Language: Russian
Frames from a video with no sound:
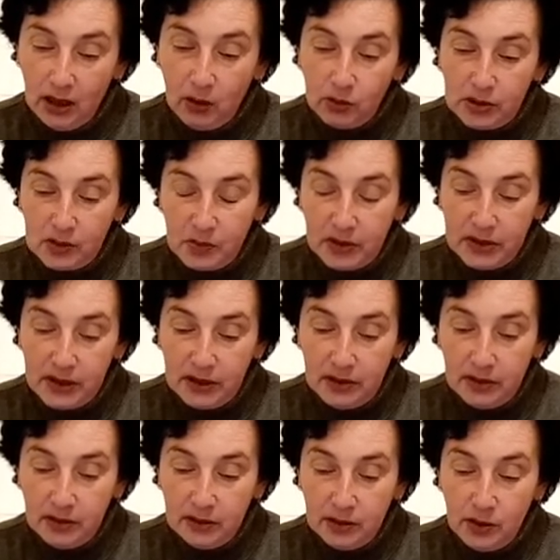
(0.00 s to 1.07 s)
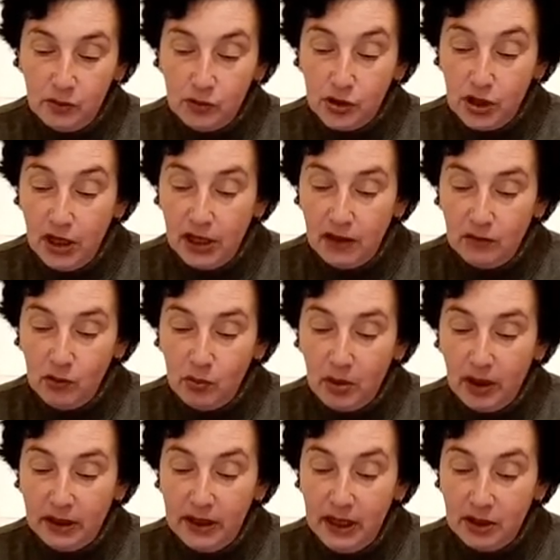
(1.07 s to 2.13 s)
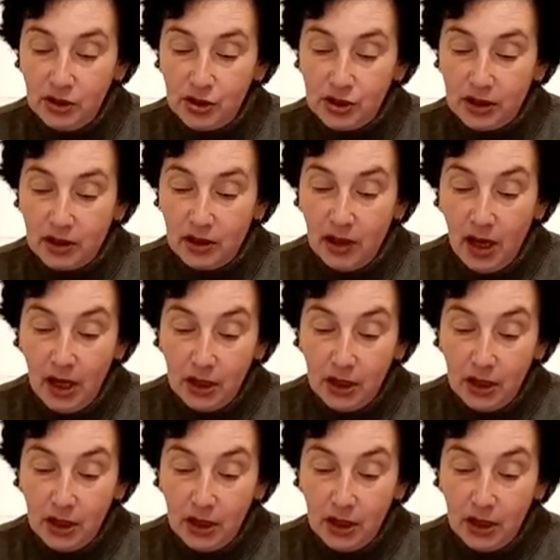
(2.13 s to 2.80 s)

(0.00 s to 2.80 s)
Господи, неужели его Богданчик –